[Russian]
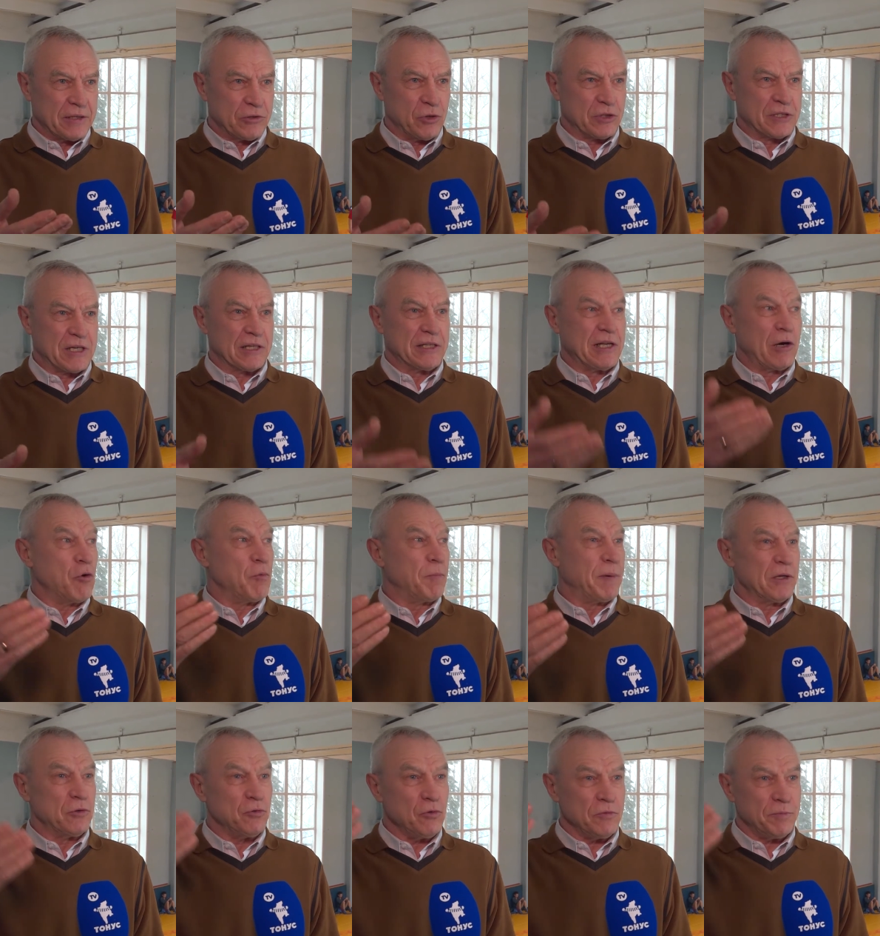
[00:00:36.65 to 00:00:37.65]
То есть, когда
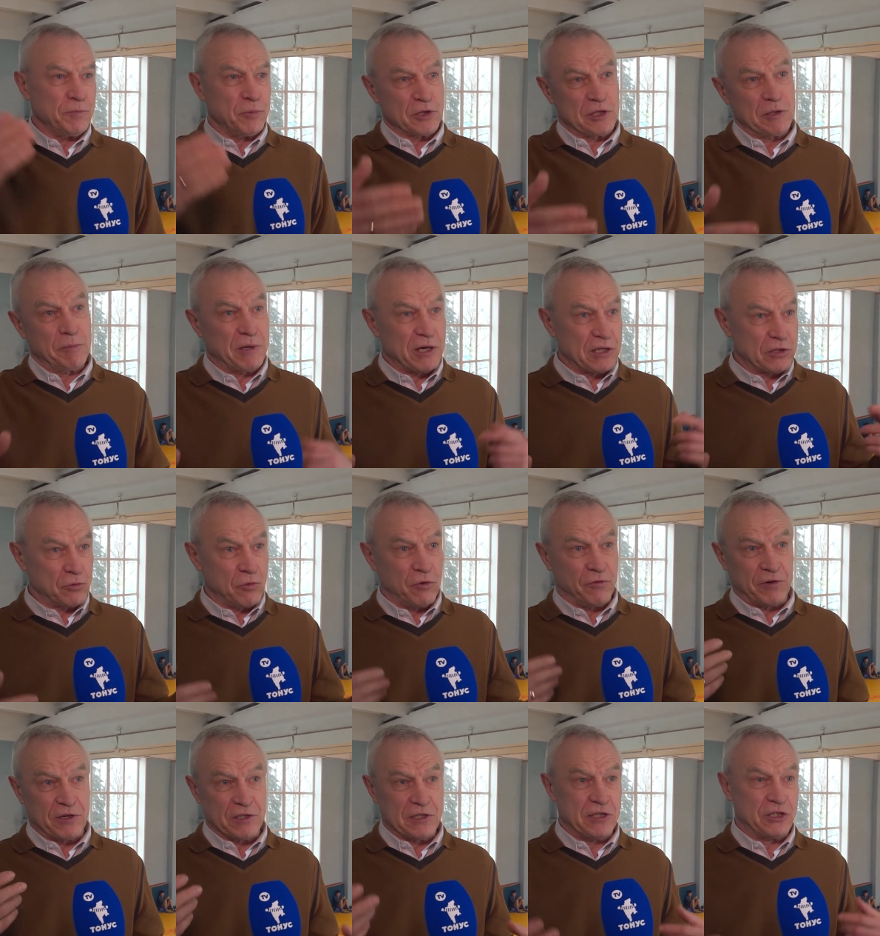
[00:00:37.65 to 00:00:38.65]
упадут после
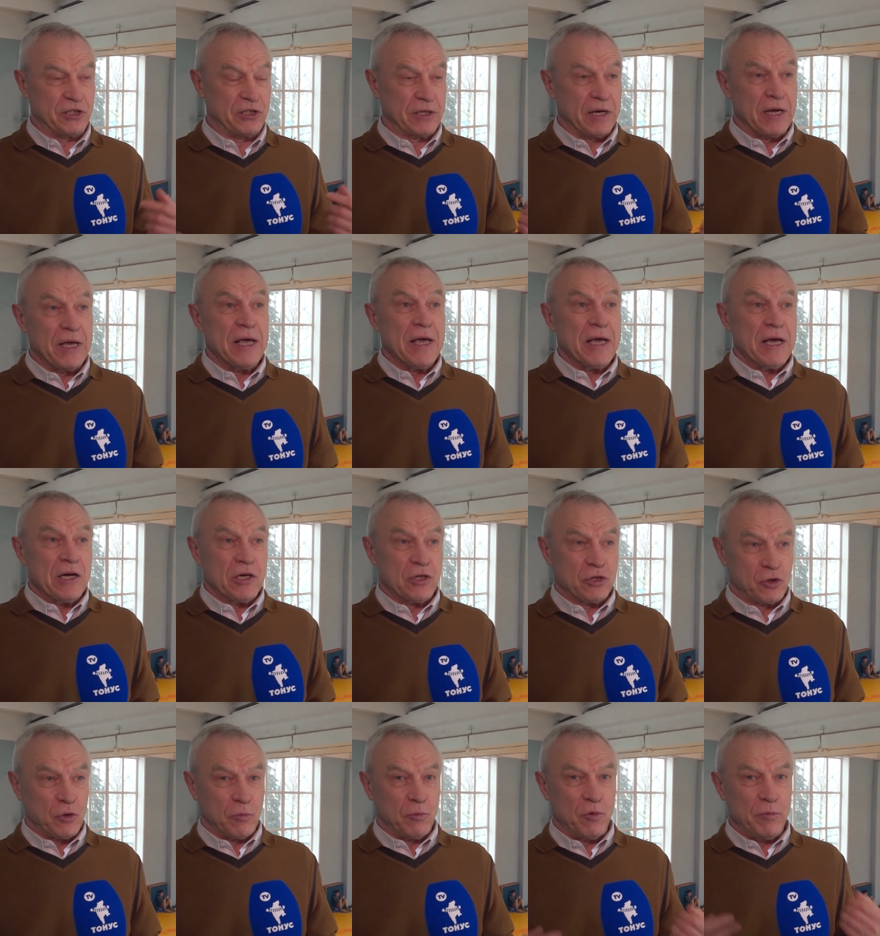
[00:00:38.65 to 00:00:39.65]
бросков различных,
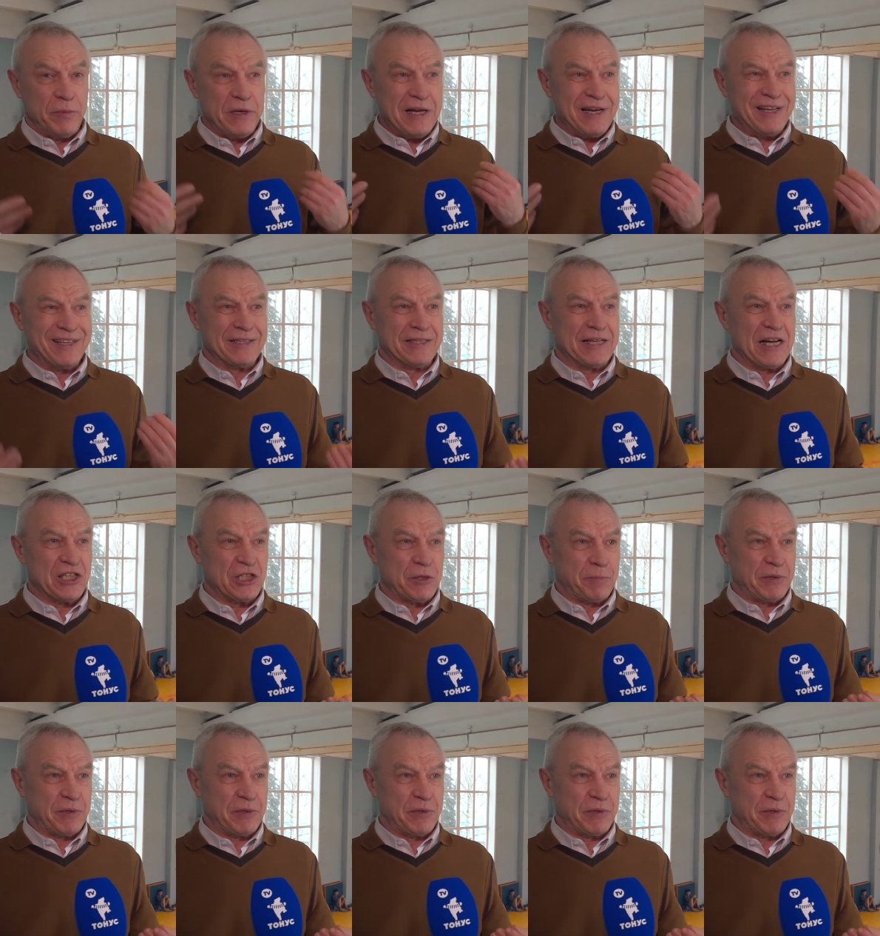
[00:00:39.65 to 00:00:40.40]
чтобы умели дальше